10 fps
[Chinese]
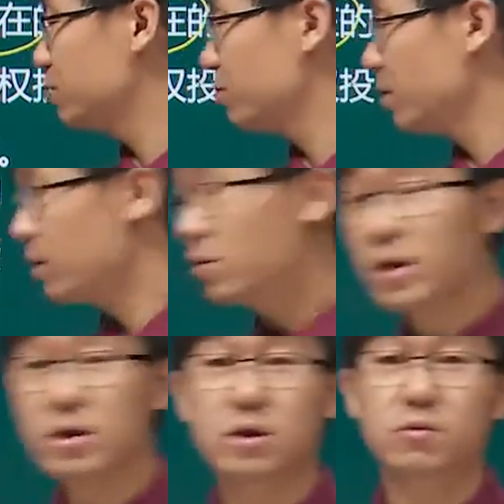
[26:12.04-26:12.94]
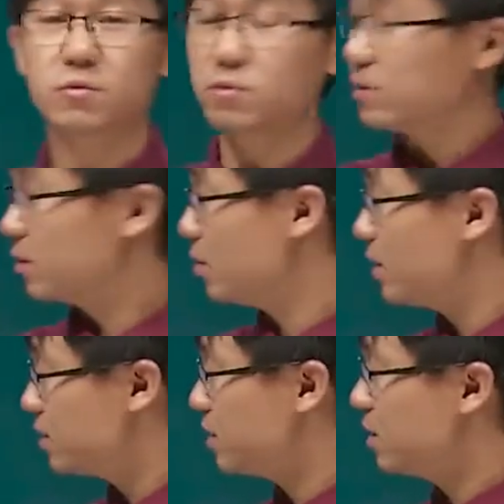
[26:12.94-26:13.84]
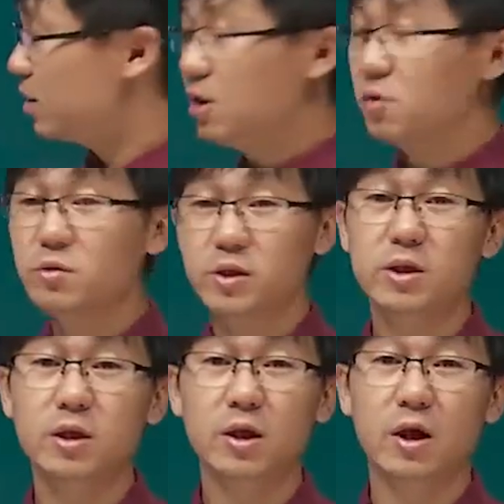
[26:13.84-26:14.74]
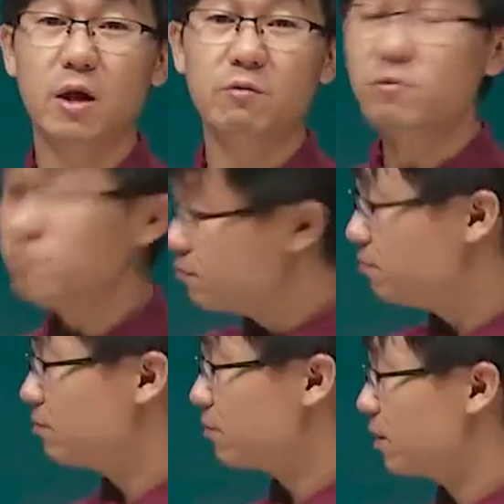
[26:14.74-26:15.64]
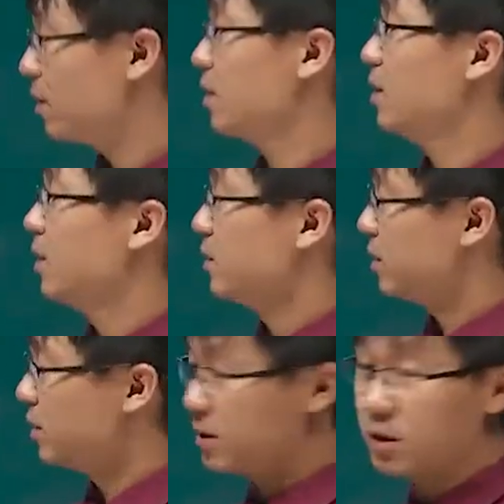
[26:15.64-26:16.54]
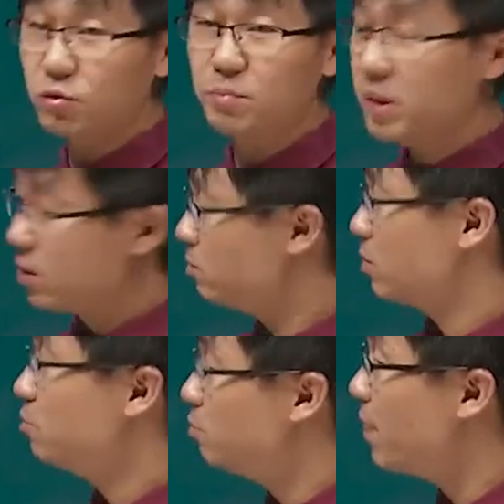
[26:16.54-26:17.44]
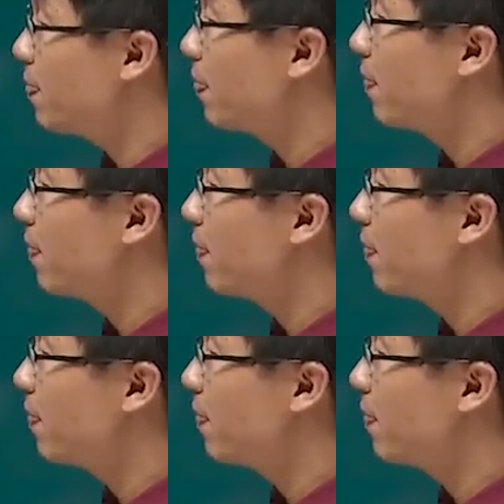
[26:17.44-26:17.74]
务所和会计事务所的会计师和律师啊为辅，嗯，这是叫做并购的顾问。